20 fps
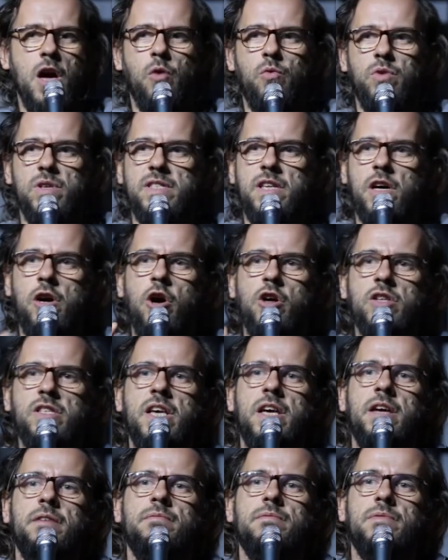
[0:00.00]
Questa
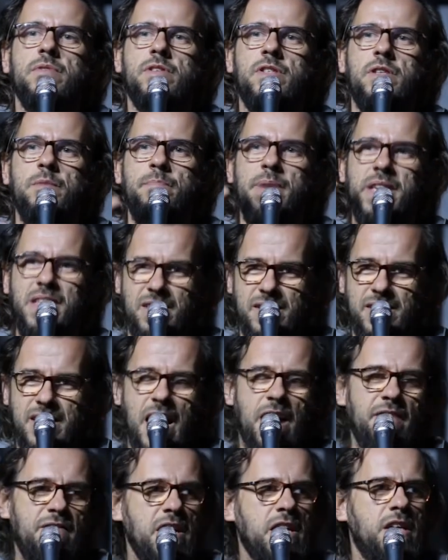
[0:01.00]
cosa si
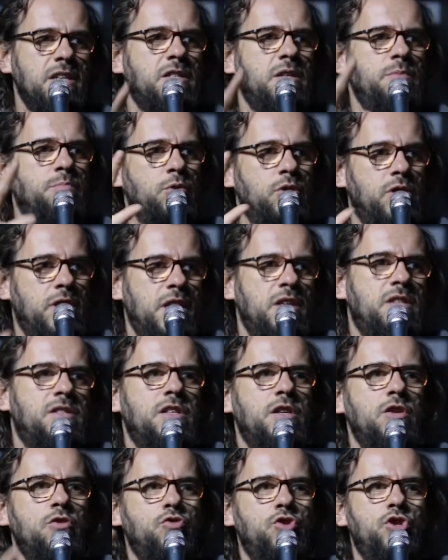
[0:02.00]
pensava che si
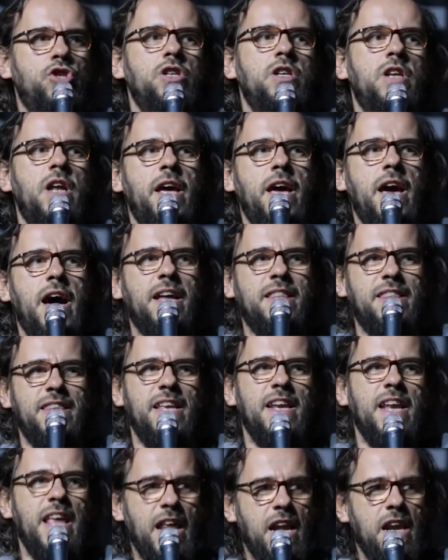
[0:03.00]
potesse riuscire a
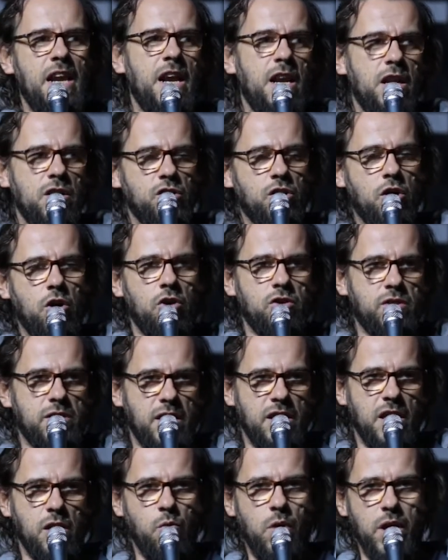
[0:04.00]
tenerla
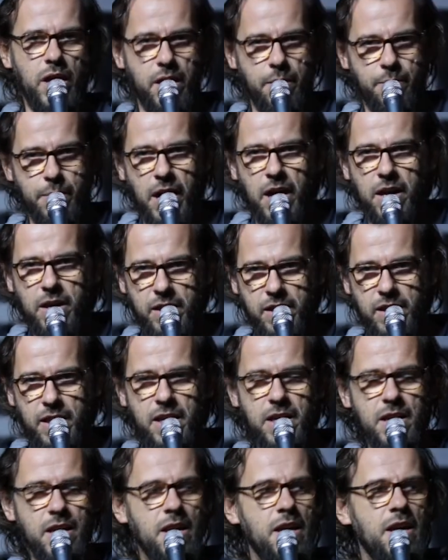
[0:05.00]
nascosta da qualche
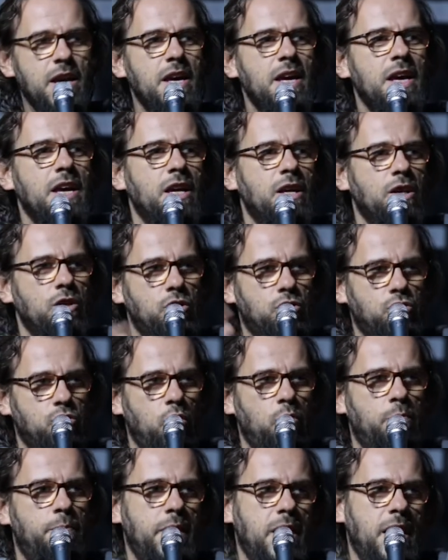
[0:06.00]
parte,
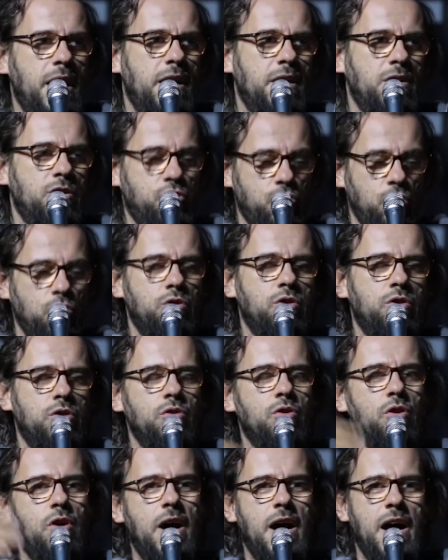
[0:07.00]
sopra,
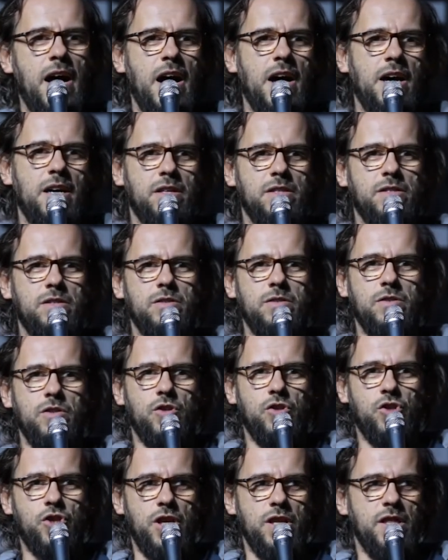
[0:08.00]
sotto a
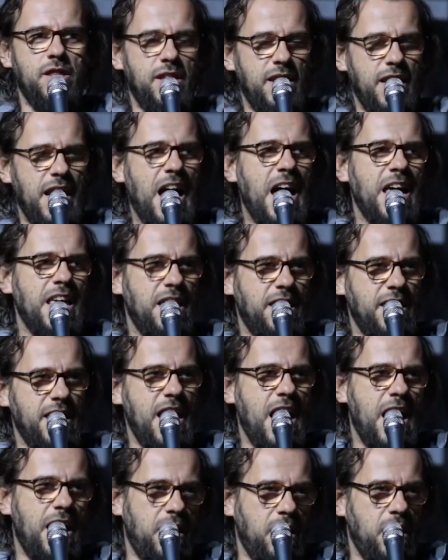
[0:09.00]
centinaia
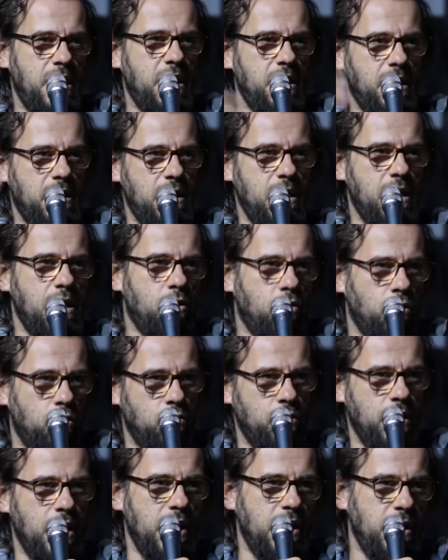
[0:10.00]
di anni di
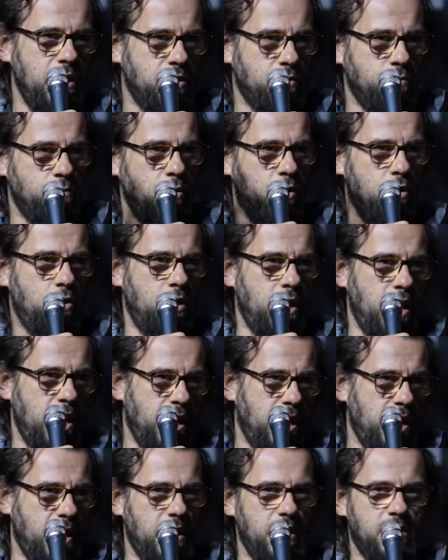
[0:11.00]
colonialismo
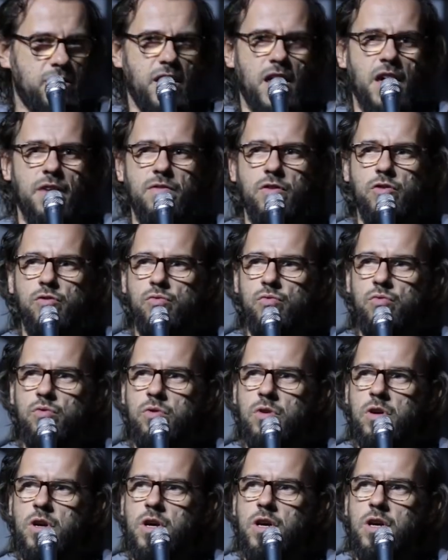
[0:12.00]
e
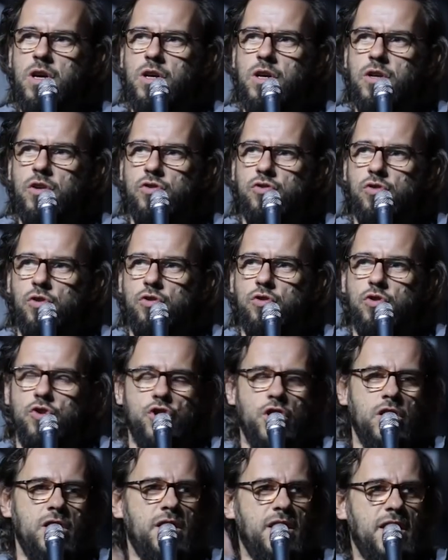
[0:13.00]
schiavitù, sotto
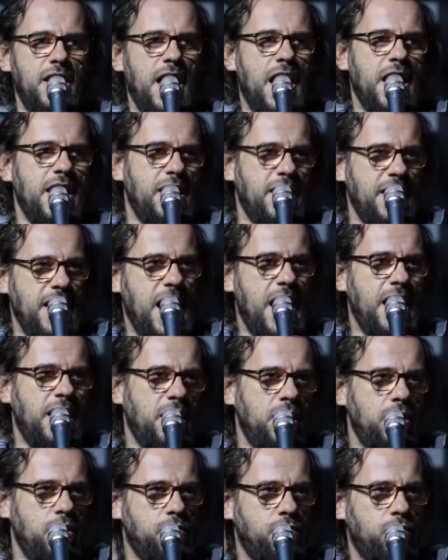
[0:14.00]
centinaia di
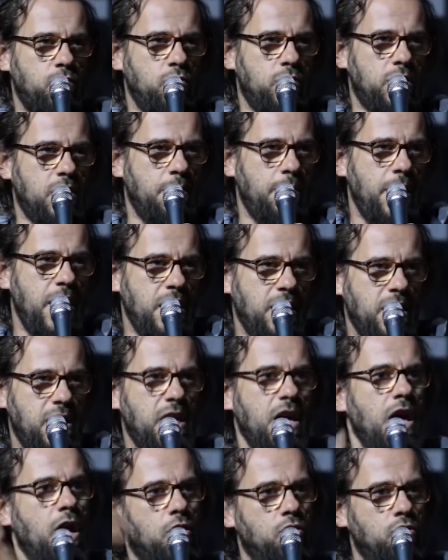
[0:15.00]
anni di
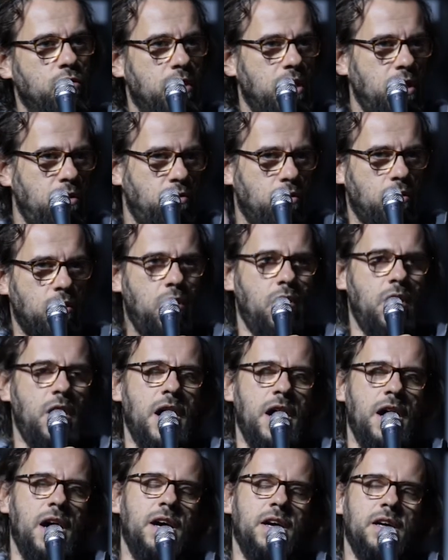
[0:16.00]
sfruttamenti che continuano
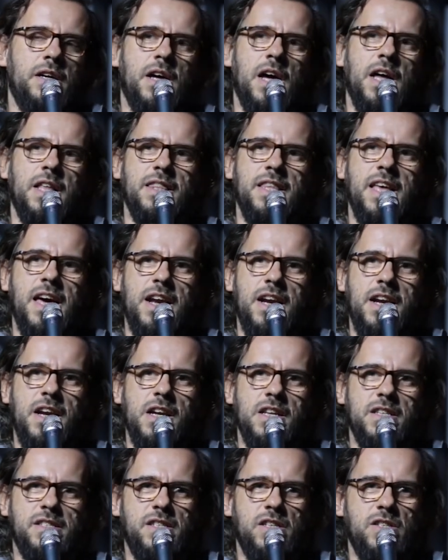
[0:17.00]
a andare
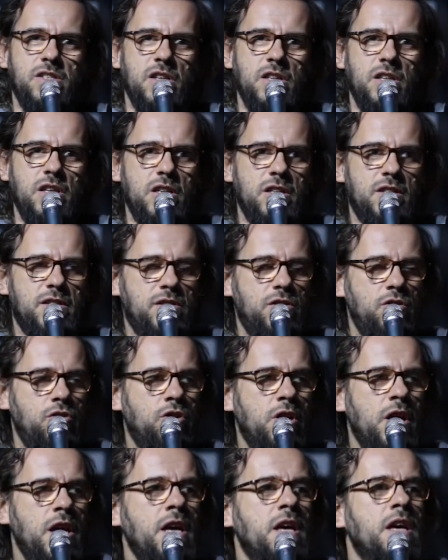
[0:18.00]
nella stessa
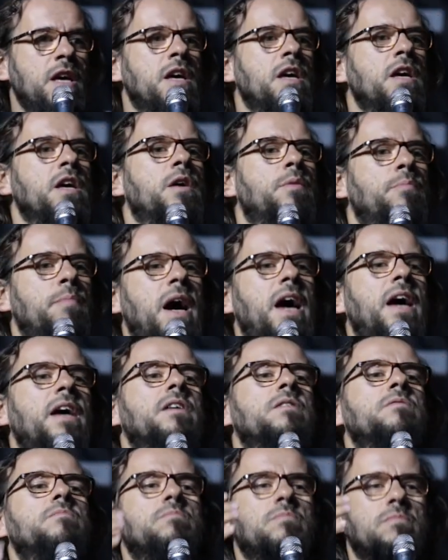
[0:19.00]
direzione,
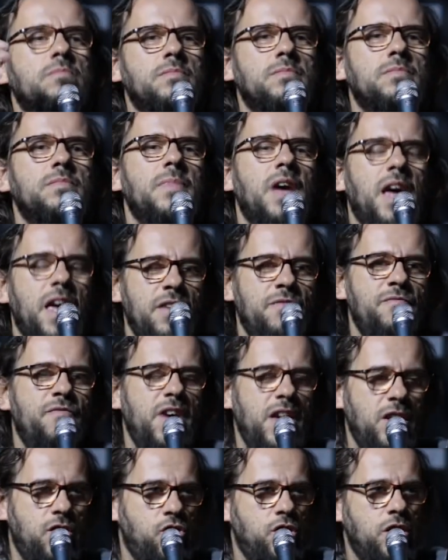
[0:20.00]
beh,
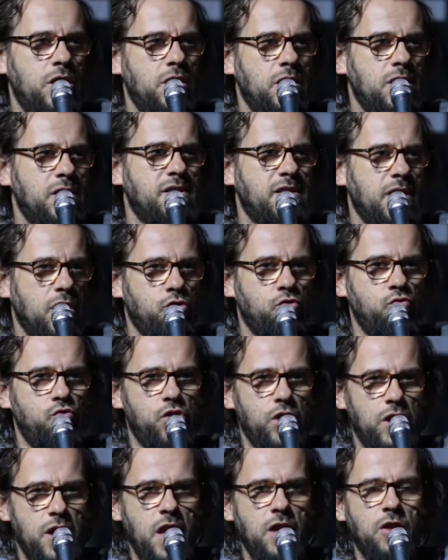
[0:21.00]
invece sta
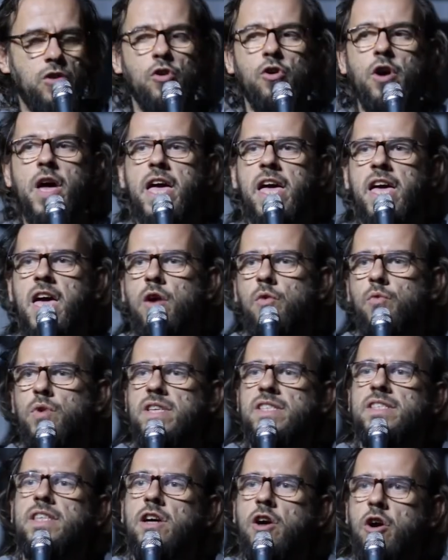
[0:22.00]
succedendo e che
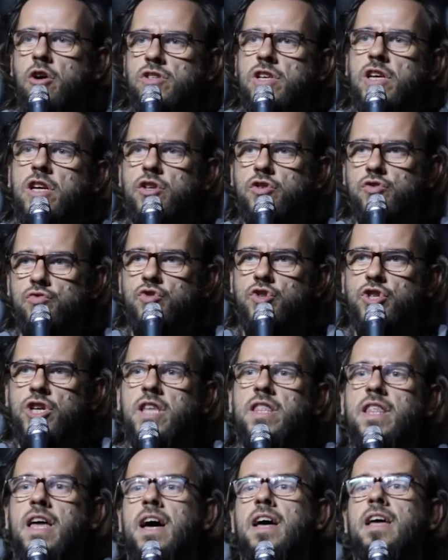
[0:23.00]
questa cosa che
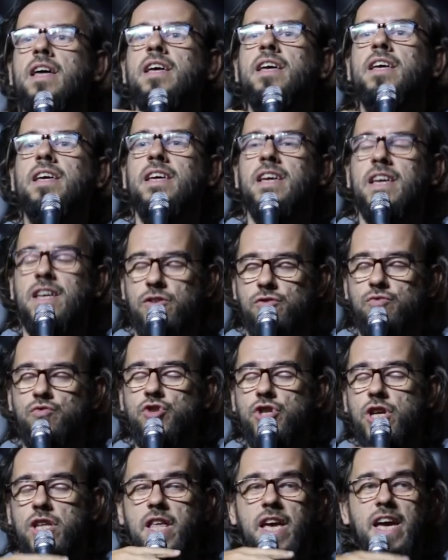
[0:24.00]
succeda che
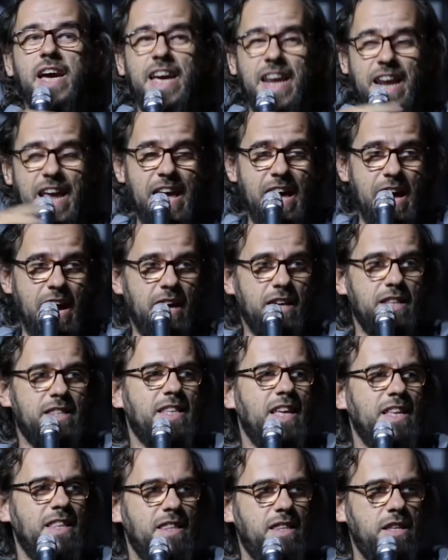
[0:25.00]
succede crea
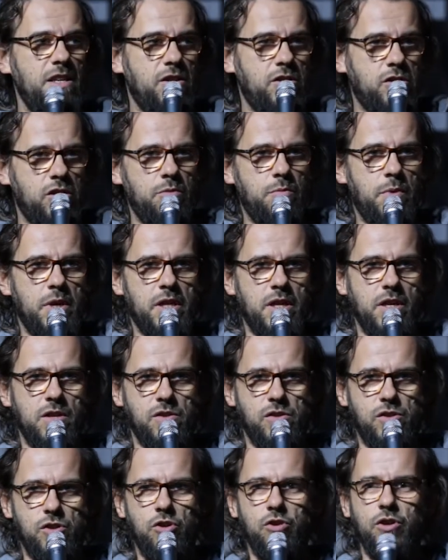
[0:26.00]
tantissime
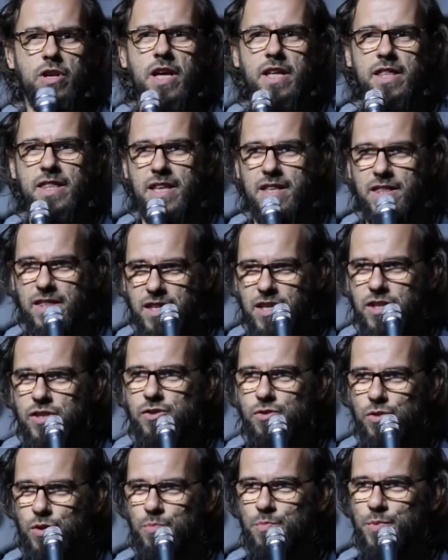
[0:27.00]
tensioni e
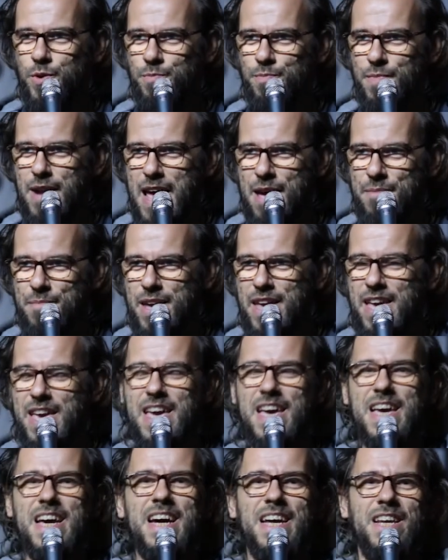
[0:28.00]
tantissimi problemi
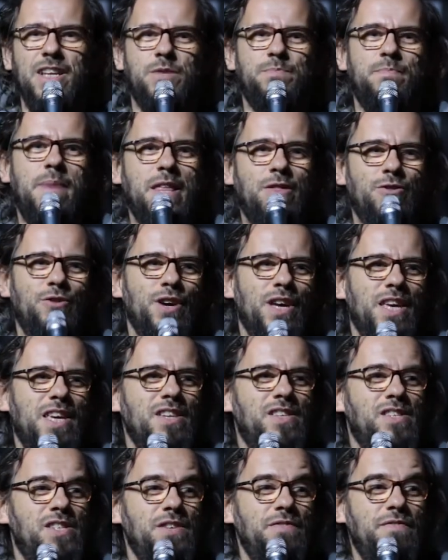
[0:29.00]
rispetto a
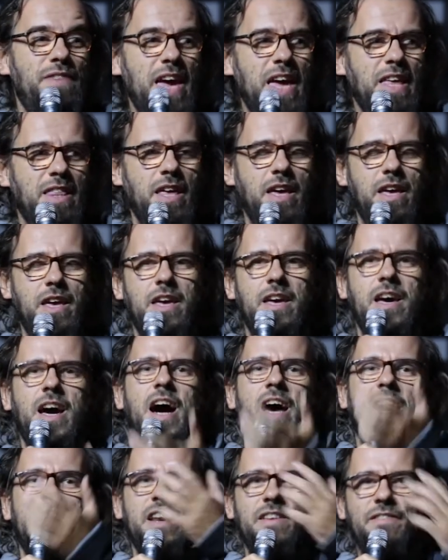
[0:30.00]
chi si vede
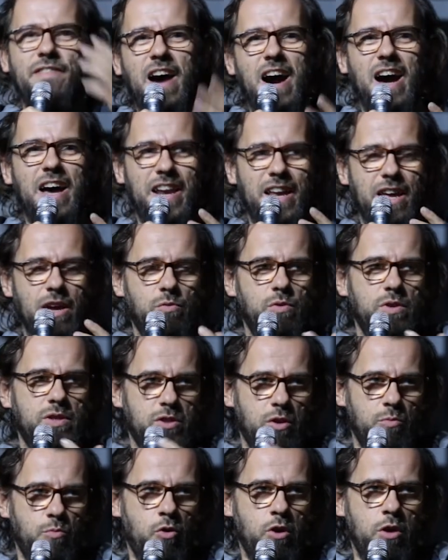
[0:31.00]
arrivare
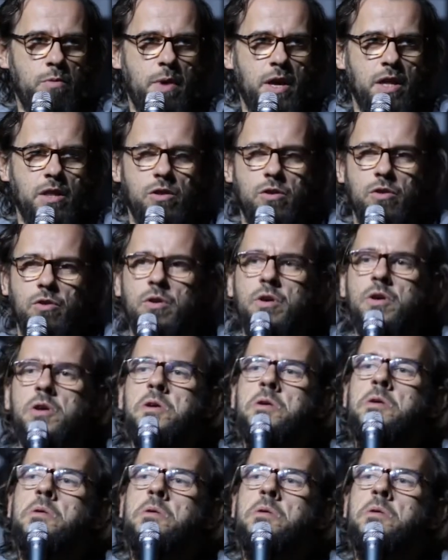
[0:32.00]
questo movimento,